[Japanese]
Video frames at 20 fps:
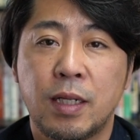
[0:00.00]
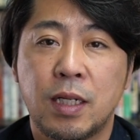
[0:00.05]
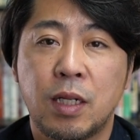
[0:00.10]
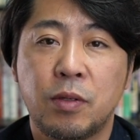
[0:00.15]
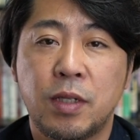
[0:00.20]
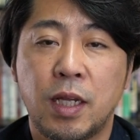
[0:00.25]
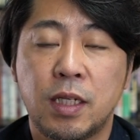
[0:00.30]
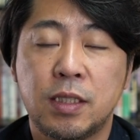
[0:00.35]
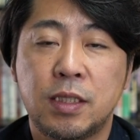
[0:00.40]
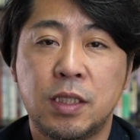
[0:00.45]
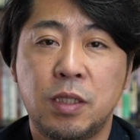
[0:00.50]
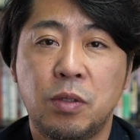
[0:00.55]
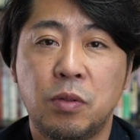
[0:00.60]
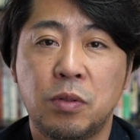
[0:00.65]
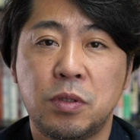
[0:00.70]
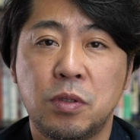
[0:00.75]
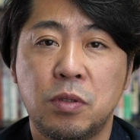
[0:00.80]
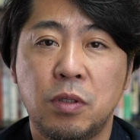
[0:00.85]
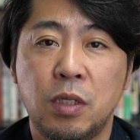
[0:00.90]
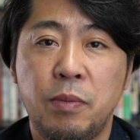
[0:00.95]
なので、事
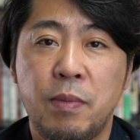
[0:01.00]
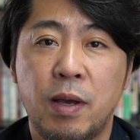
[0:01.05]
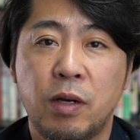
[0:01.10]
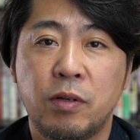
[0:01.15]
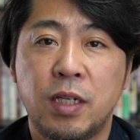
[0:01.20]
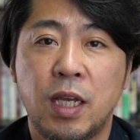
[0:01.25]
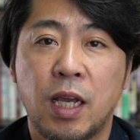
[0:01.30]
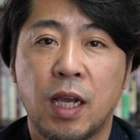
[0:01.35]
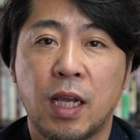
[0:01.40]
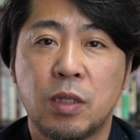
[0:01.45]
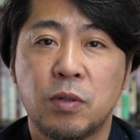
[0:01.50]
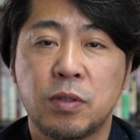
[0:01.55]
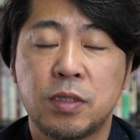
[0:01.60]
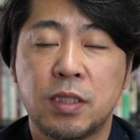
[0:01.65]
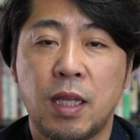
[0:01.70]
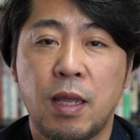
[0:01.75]
業上今売上とし